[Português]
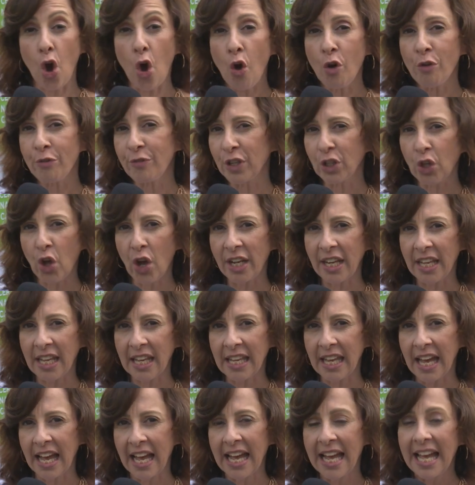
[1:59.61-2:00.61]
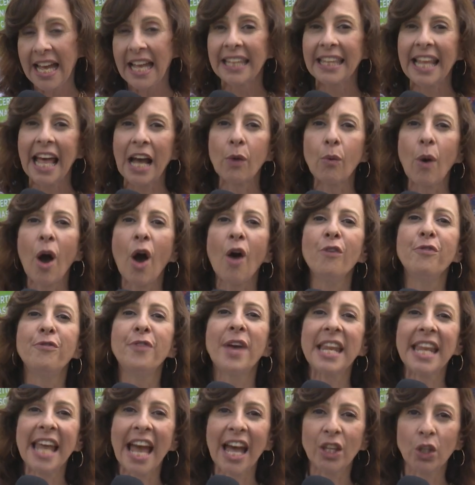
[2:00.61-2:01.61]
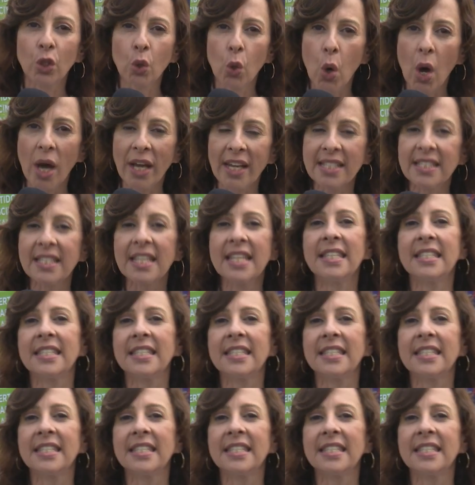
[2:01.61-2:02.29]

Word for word: ouvidoria, na qual vereadores e